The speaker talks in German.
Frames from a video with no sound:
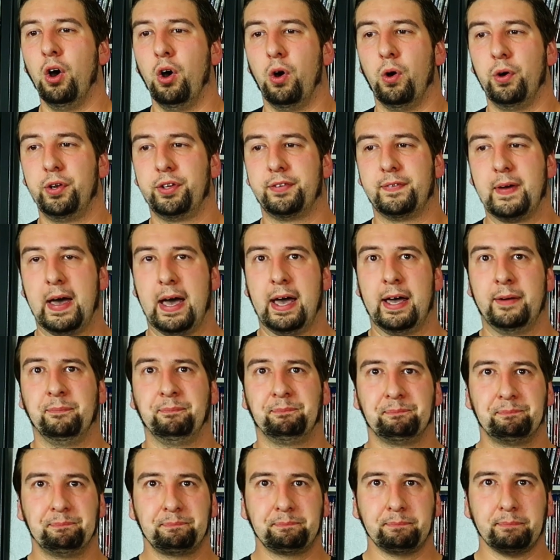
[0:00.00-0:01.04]
Und zwar
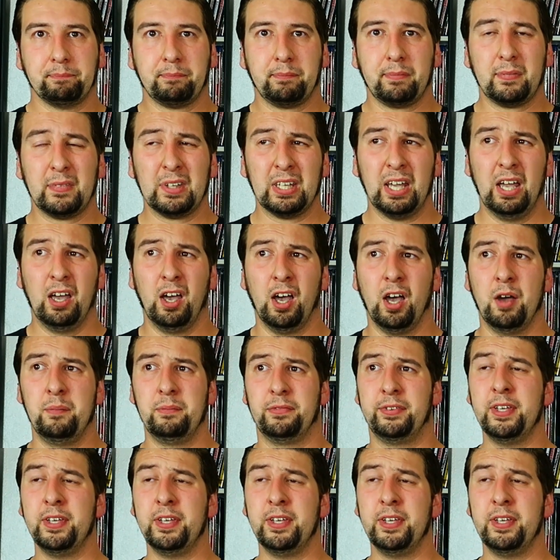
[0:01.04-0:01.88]
ähm,